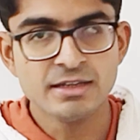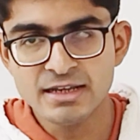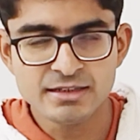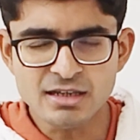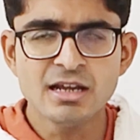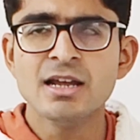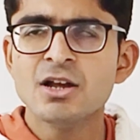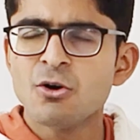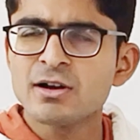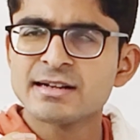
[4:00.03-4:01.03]
कोई लोन लिया नहीं
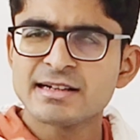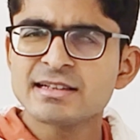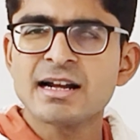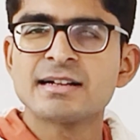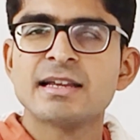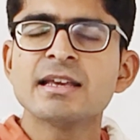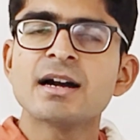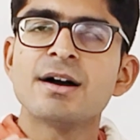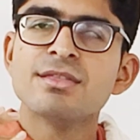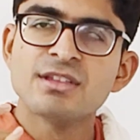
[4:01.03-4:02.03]
है और क्रेडिट कार्ड है
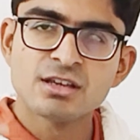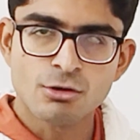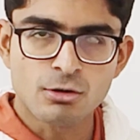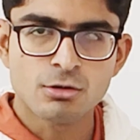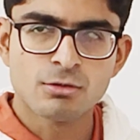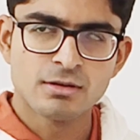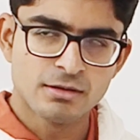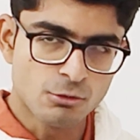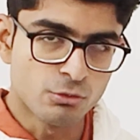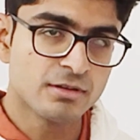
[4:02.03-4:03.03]
एक अनसिक्योर
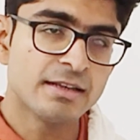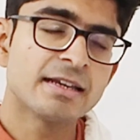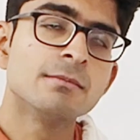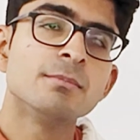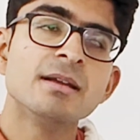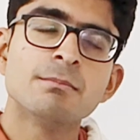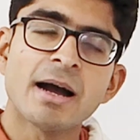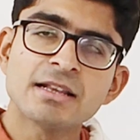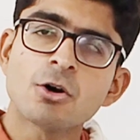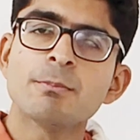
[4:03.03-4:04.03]
लोन लेकिन बी
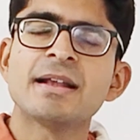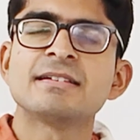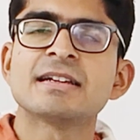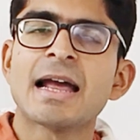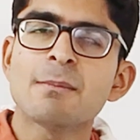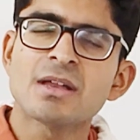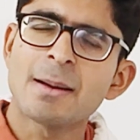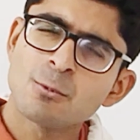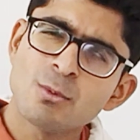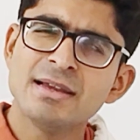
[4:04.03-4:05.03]
बाय नाउ पे एटर ऐप्स
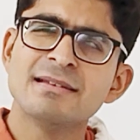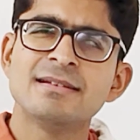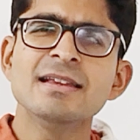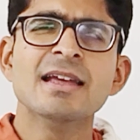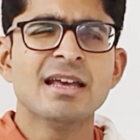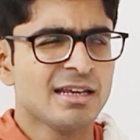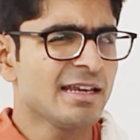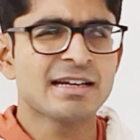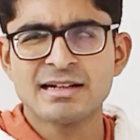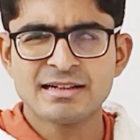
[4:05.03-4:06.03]
आपको ईजिली
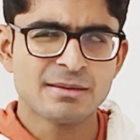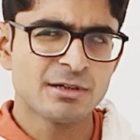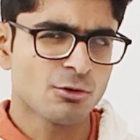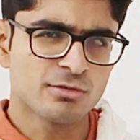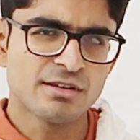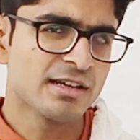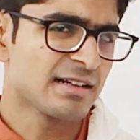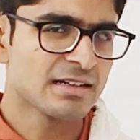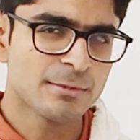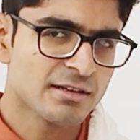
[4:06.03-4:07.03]
एक क्रेडिट लिमिट छोटी सी
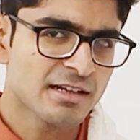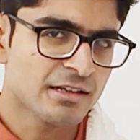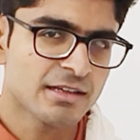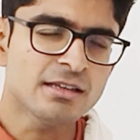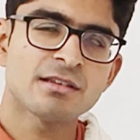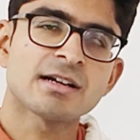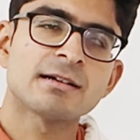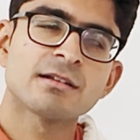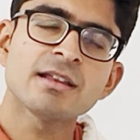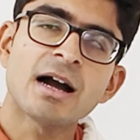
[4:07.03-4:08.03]
क्रेडिट लिमिट दे देते हैं जिस
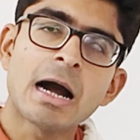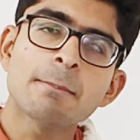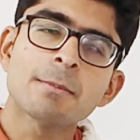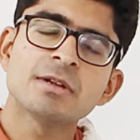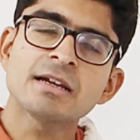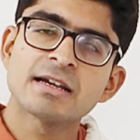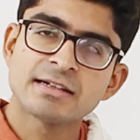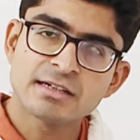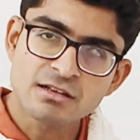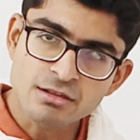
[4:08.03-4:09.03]
कारण से आप अपना
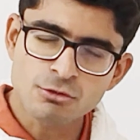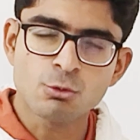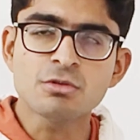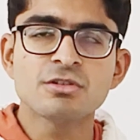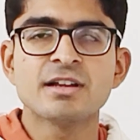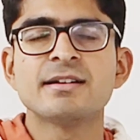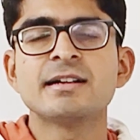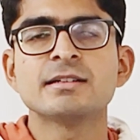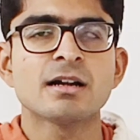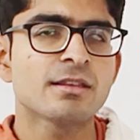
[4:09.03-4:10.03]
क्रेडिट स्कोर
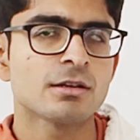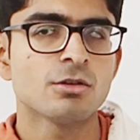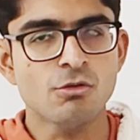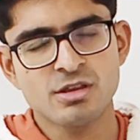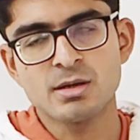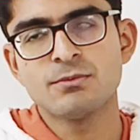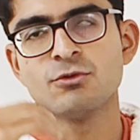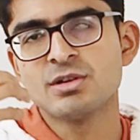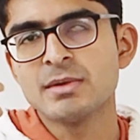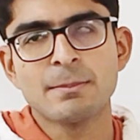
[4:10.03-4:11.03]
जनरेट कर सकते हो उसके बाद
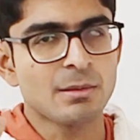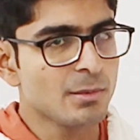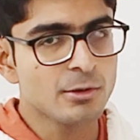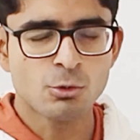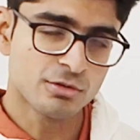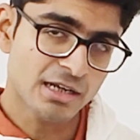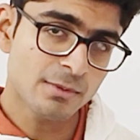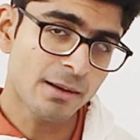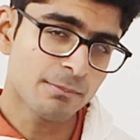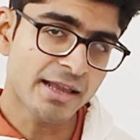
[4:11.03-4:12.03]
फ्यूचर में आप कभी भी लोन
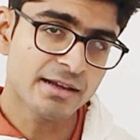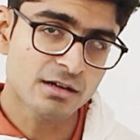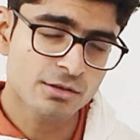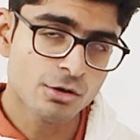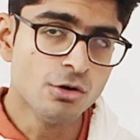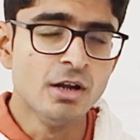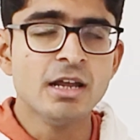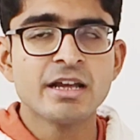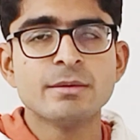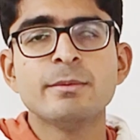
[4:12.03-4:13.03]
के लिए अप्लाई करते हो
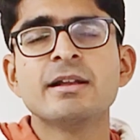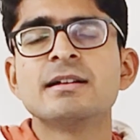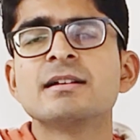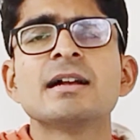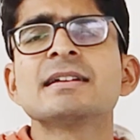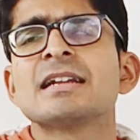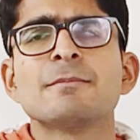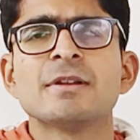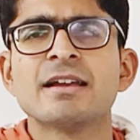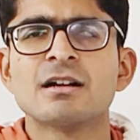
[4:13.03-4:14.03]
कभी भी क्रेडिट कार्ड के
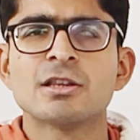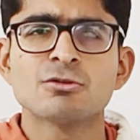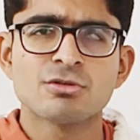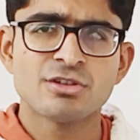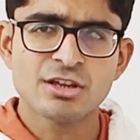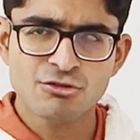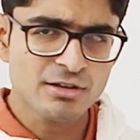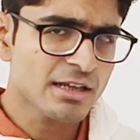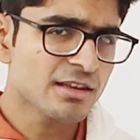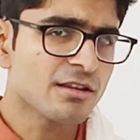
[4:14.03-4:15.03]
लिए अप्लाई करते हो तो
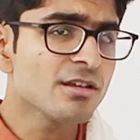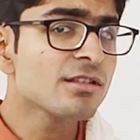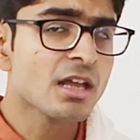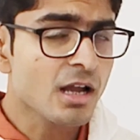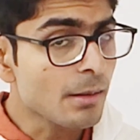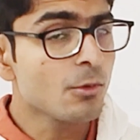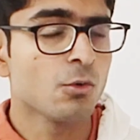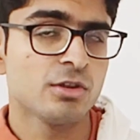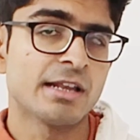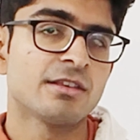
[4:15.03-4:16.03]
रिजेक्शन के चांसेस कम
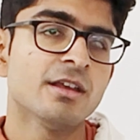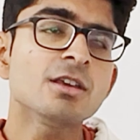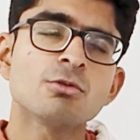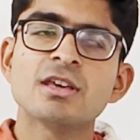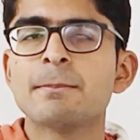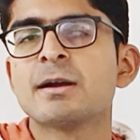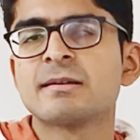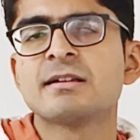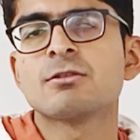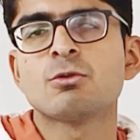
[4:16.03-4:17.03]
हो जाते हैं क्योंकि आपका
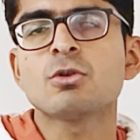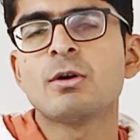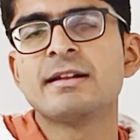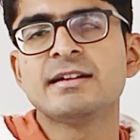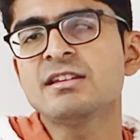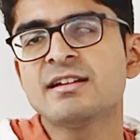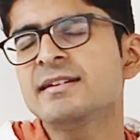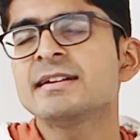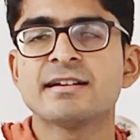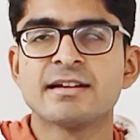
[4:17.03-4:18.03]
क्रेडिट स्कोर ऑलरेडी
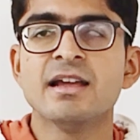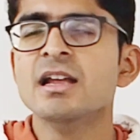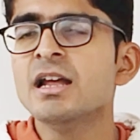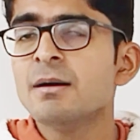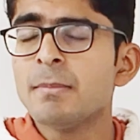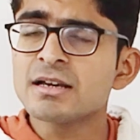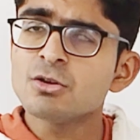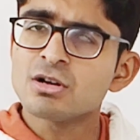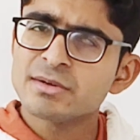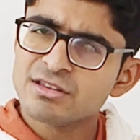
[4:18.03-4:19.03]
जनरेटेड है
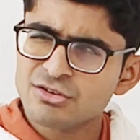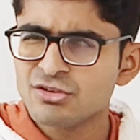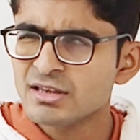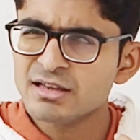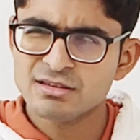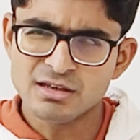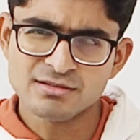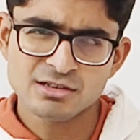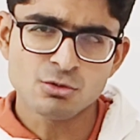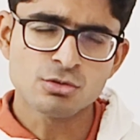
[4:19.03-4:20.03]
बाकी और भी रिजेक्शन के
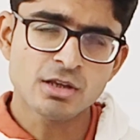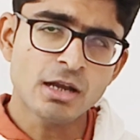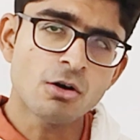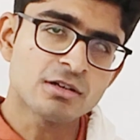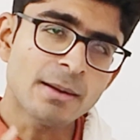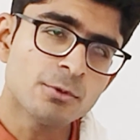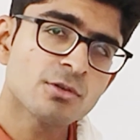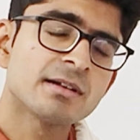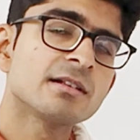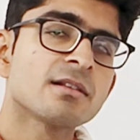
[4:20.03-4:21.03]
चांसेस होते हैं और आप
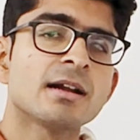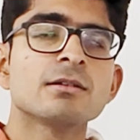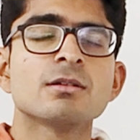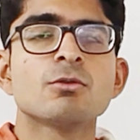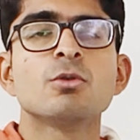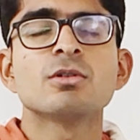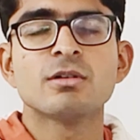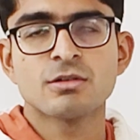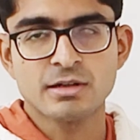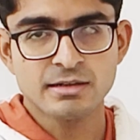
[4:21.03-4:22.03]
लोग क्रेडिट कार्ड को
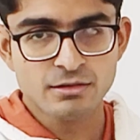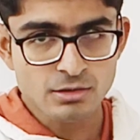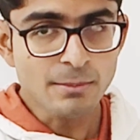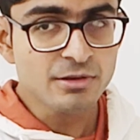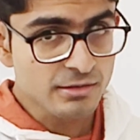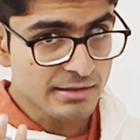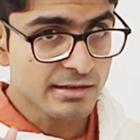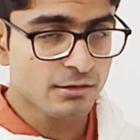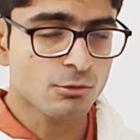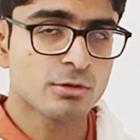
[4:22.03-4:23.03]
क्रेडिट कम
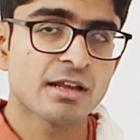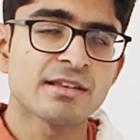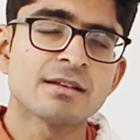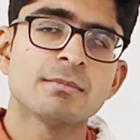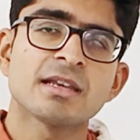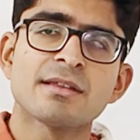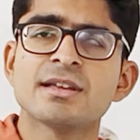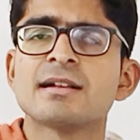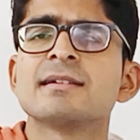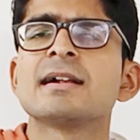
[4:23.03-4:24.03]
क्रेडिट स्कोर के साथ में
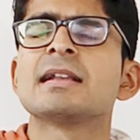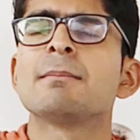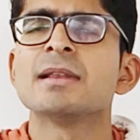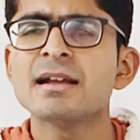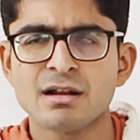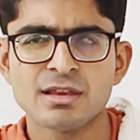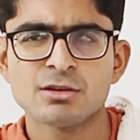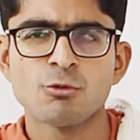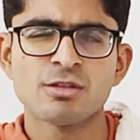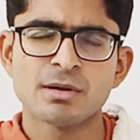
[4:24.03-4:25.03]
कैसे क्रेडिट कार्ड अप्लाई कर
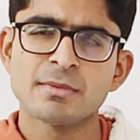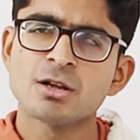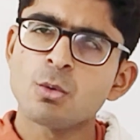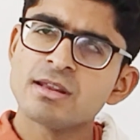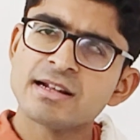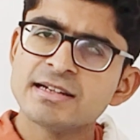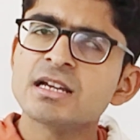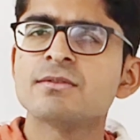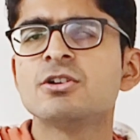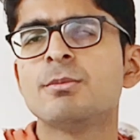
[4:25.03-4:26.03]
सकते हो उस पर मैंने
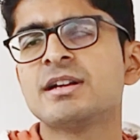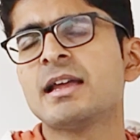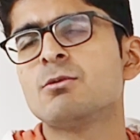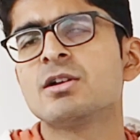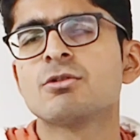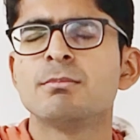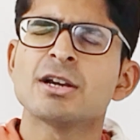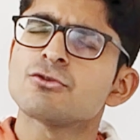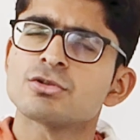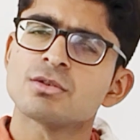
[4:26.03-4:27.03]
ऑलरेडी एक वीडियो बनाया हुआ है तो
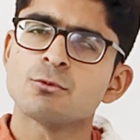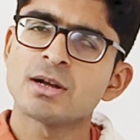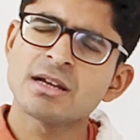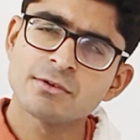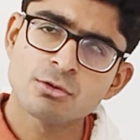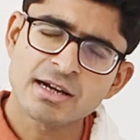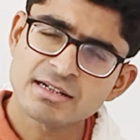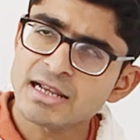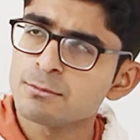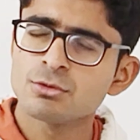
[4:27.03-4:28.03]
मेक श्योर कि वो वाला वीडियो
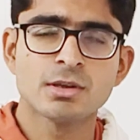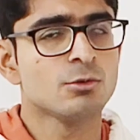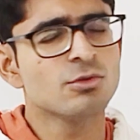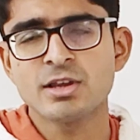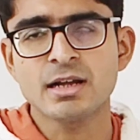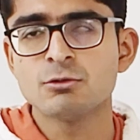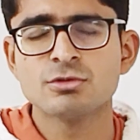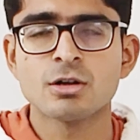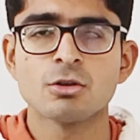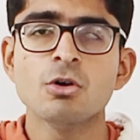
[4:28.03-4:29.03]
जाकर के आप लोग जरूर
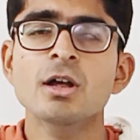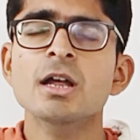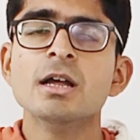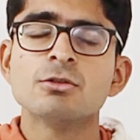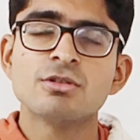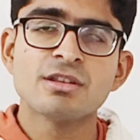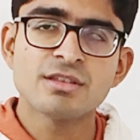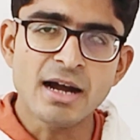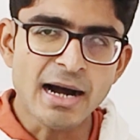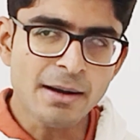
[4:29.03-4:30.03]
चेकआउट कर लो तो
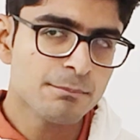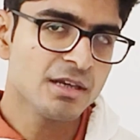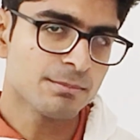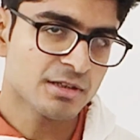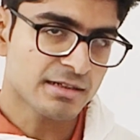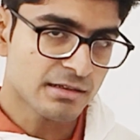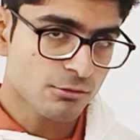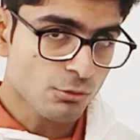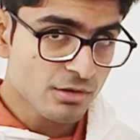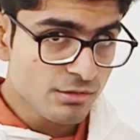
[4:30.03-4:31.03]
जिससे आप भी अपना
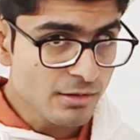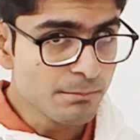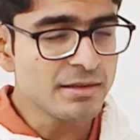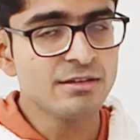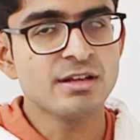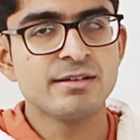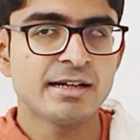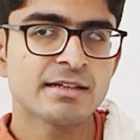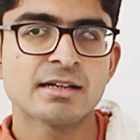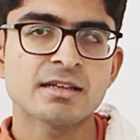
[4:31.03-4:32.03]
क्रेडिट स्कोर सिंपली
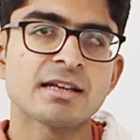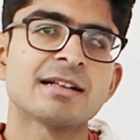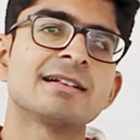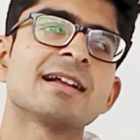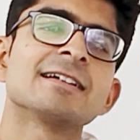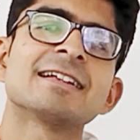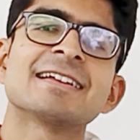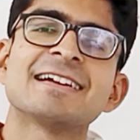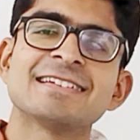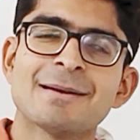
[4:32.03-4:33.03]
जनरेट करके क्रेडिट कार्ड के
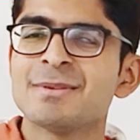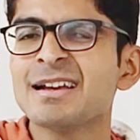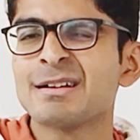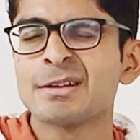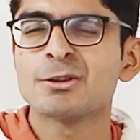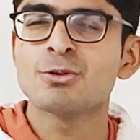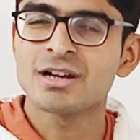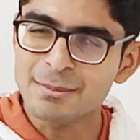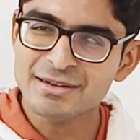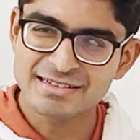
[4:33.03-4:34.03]
लिए कैसे अप्लाई कर सकते हो
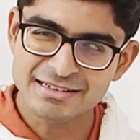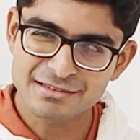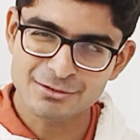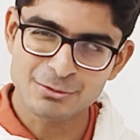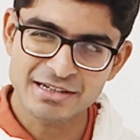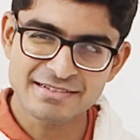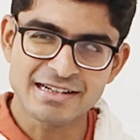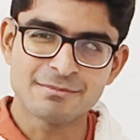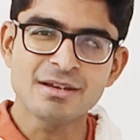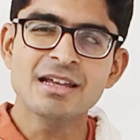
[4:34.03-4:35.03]
कम क्रेडिट स्कोर के
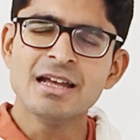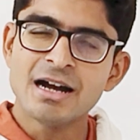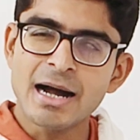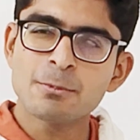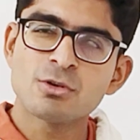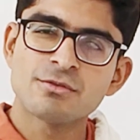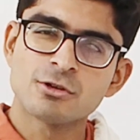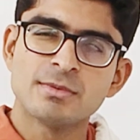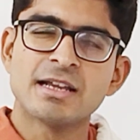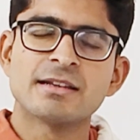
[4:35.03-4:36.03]
साथ में आपको उस
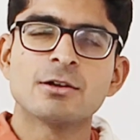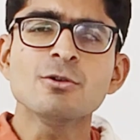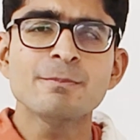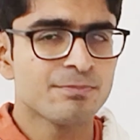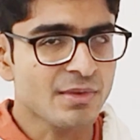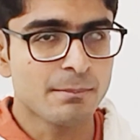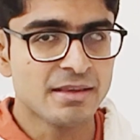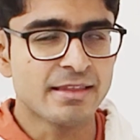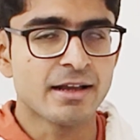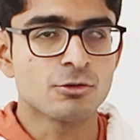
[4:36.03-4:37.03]
वीडियो में देखने को
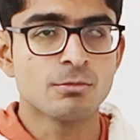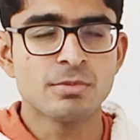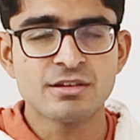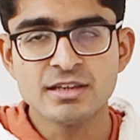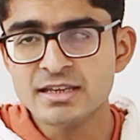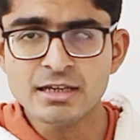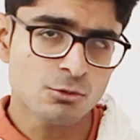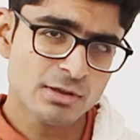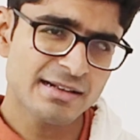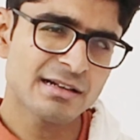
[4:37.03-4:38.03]
मिल जाएगा तो बस यही है
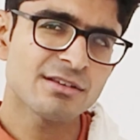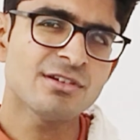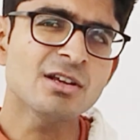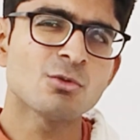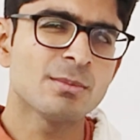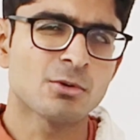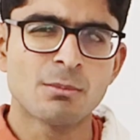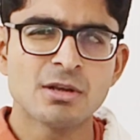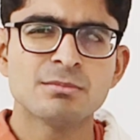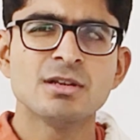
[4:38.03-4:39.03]
नो क्रेडिट हिस्ट्री कोई
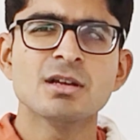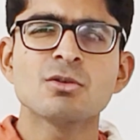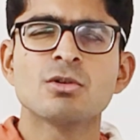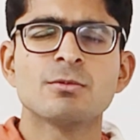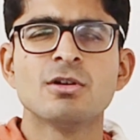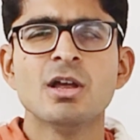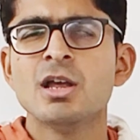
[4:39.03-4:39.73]
प्रॉब्लम नहीं है कोई